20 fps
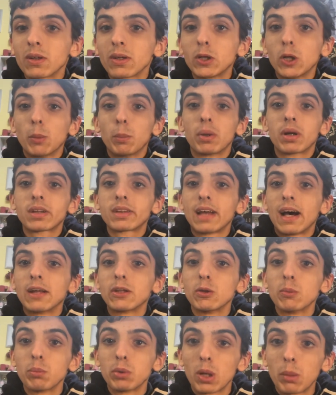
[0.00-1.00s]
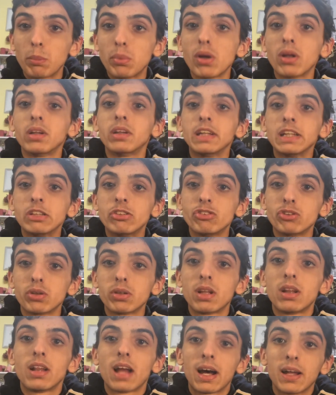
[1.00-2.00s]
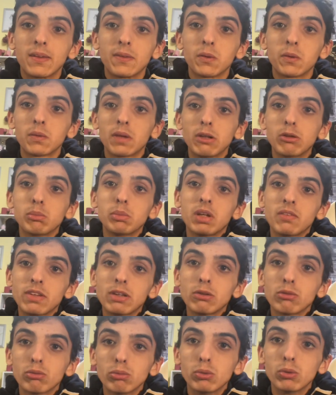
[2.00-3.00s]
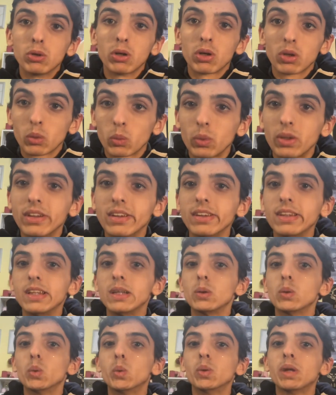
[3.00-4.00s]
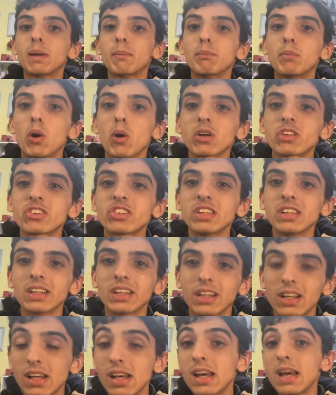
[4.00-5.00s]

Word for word: che ho portato proprio all'inizio dell'anno del 2021, quindi un unboxing.